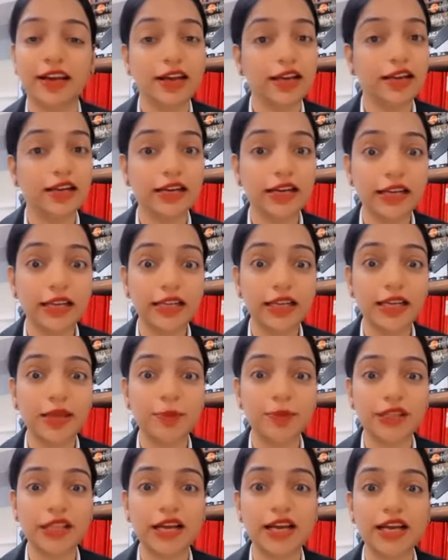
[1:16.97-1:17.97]
अनरण्य के
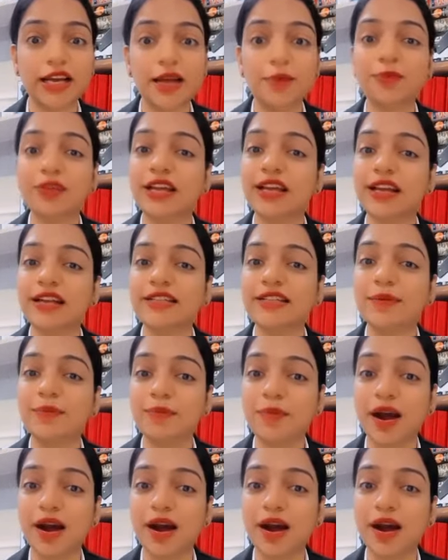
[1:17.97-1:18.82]
पिता का नाम था राजा